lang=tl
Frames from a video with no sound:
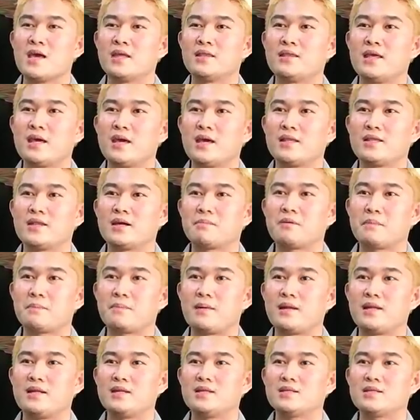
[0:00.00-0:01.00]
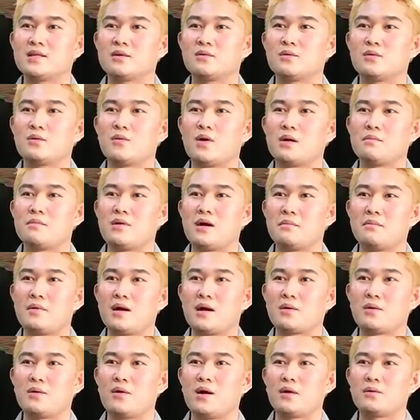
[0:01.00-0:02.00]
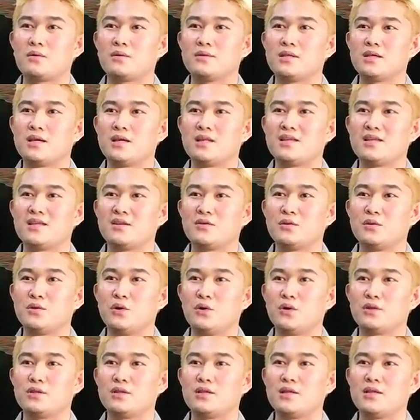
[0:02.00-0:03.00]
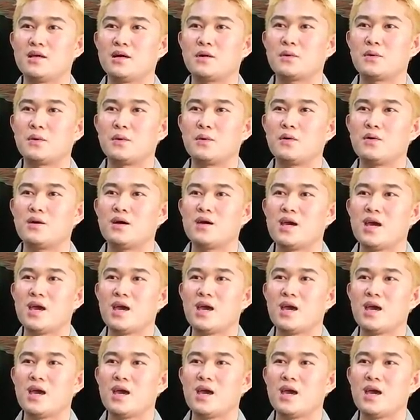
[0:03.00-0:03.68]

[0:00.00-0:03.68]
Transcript: Then nagpapalinis ng kuko ang mama ko. Ako din, nanonood din ako.